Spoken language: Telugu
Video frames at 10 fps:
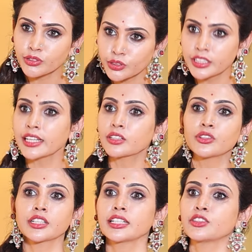ఫుడ్ని
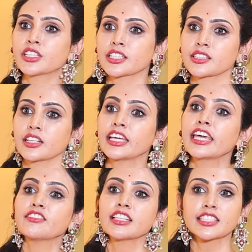ఎక్కువ ఇంక్లూడ్ చేస్తాను
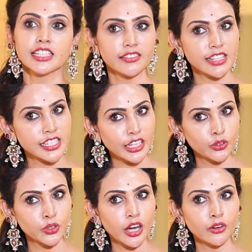ఏ వన్సి లెవెల్స్
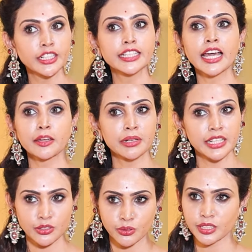ఎక్కువగా ఉండి డయాబెటీస్